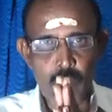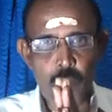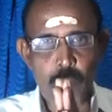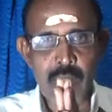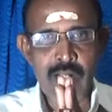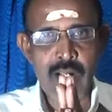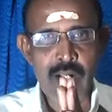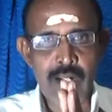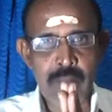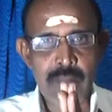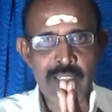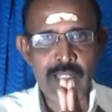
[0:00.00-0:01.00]
ஓம் மகா
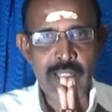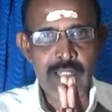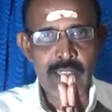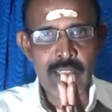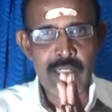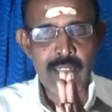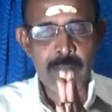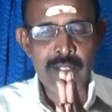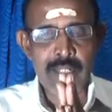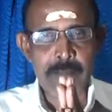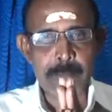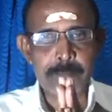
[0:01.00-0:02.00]
கணபதி
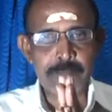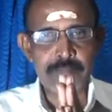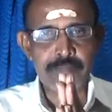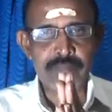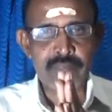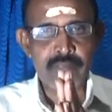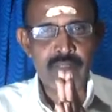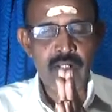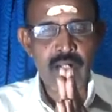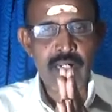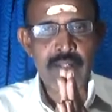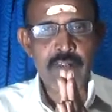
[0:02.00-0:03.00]
நமக
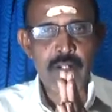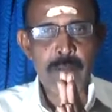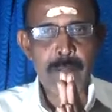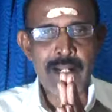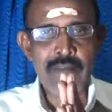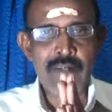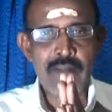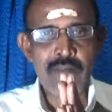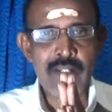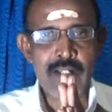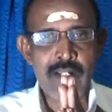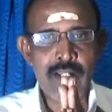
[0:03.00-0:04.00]
அனைவருக்கும் பணிவான
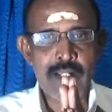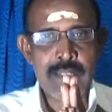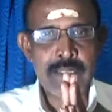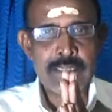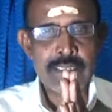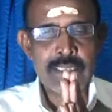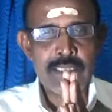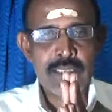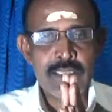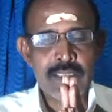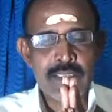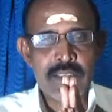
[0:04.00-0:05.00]
வணக்கங்கள்
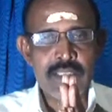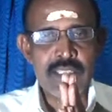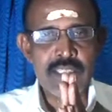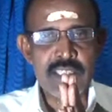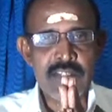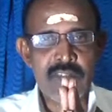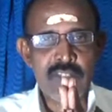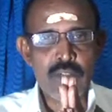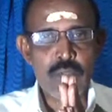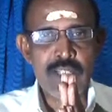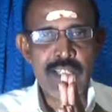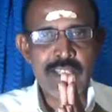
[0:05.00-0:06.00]
சித்தி சிவா
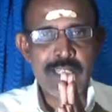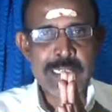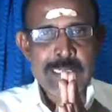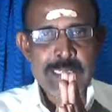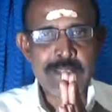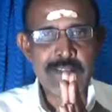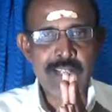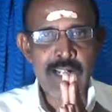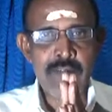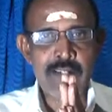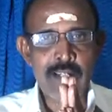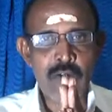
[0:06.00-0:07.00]
சோதிடத்தின் எஸ்
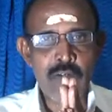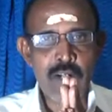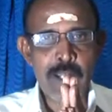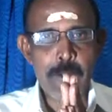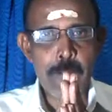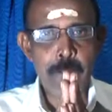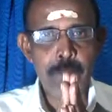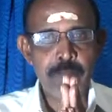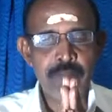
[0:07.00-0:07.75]
தங்கவேல் கவுண்டளிக்கும்